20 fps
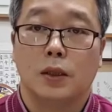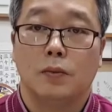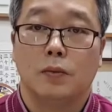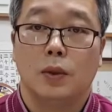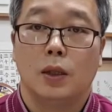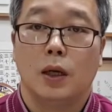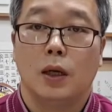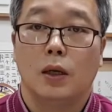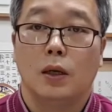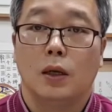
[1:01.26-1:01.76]

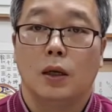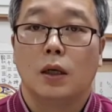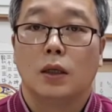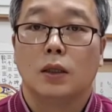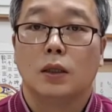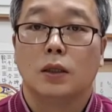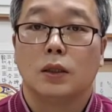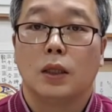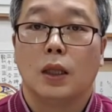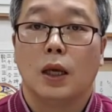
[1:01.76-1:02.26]
됩니다.
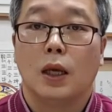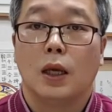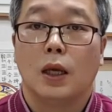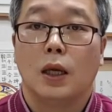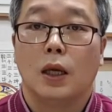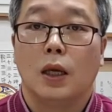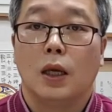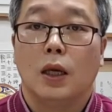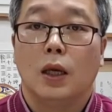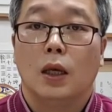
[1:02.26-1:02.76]

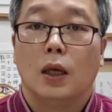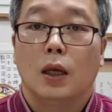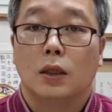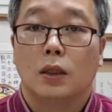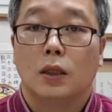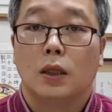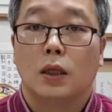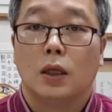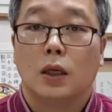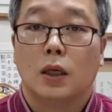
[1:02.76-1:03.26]
그런데
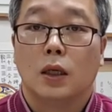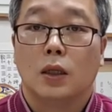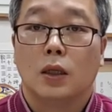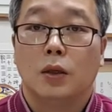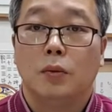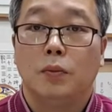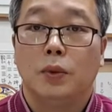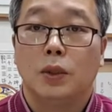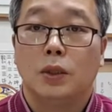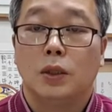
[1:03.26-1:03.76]
이렇게
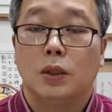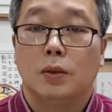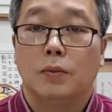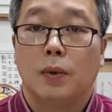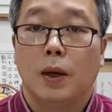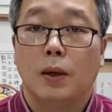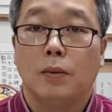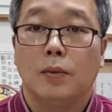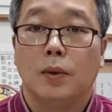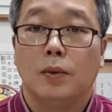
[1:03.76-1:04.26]
TP 치는
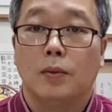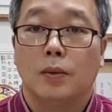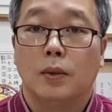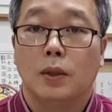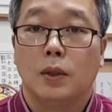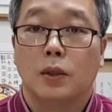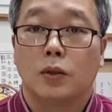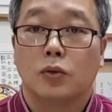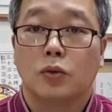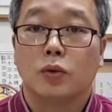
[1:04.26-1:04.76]

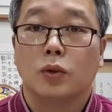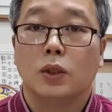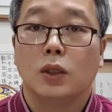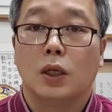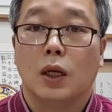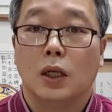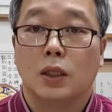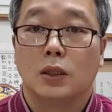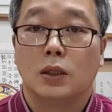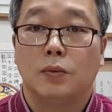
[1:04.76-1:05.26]
방법을
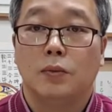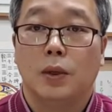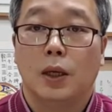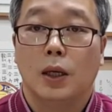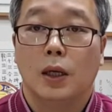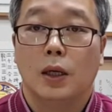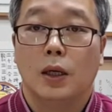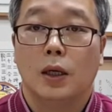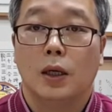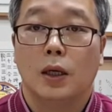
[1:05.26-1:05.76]
숙지를
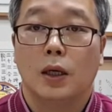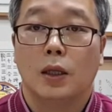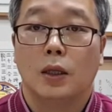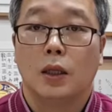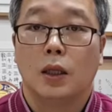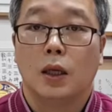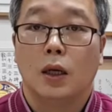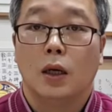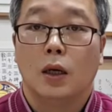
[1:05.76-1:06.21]
하시면